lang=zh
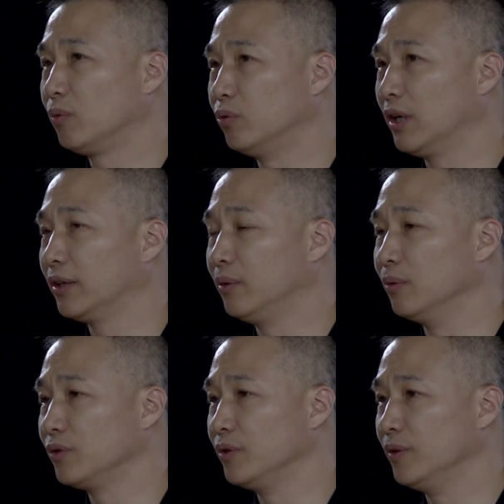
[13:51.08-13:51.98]
苦辣的
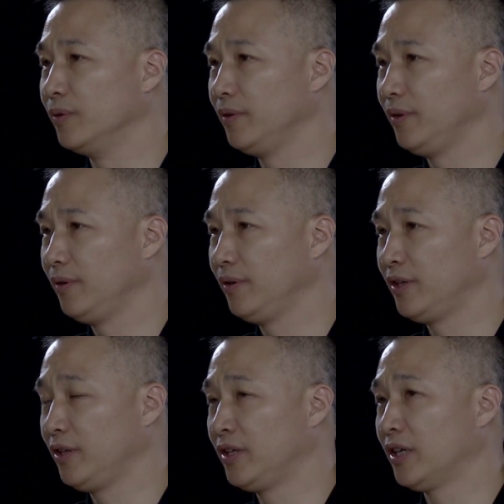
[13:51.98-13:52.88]
东
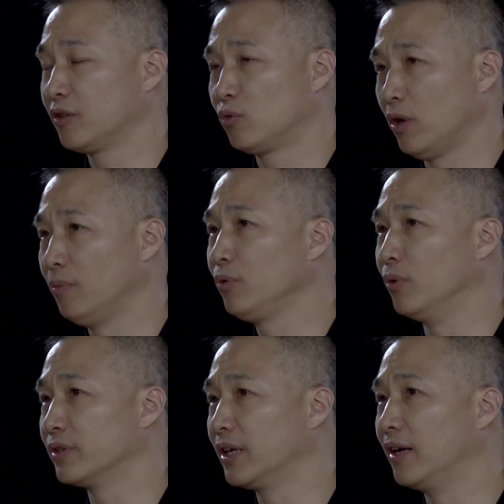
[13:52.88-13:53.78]
西，一下子全部
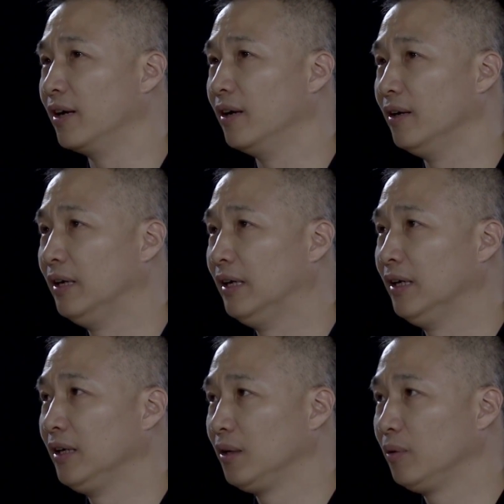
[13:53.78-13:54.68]
涌上来了。
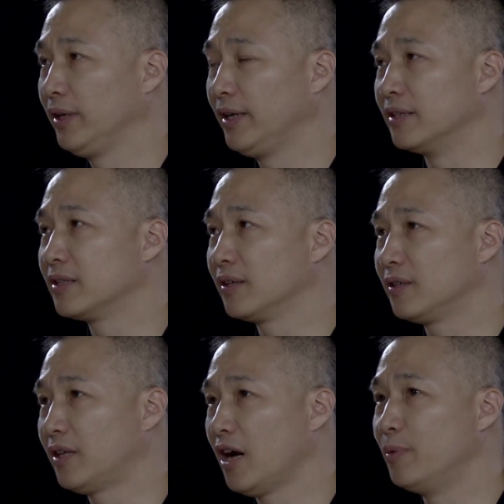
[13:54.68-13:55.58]
因为演这个
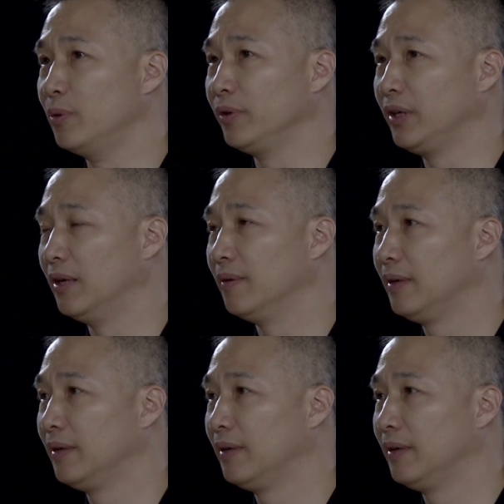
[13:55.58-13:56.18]
戏太不容易了，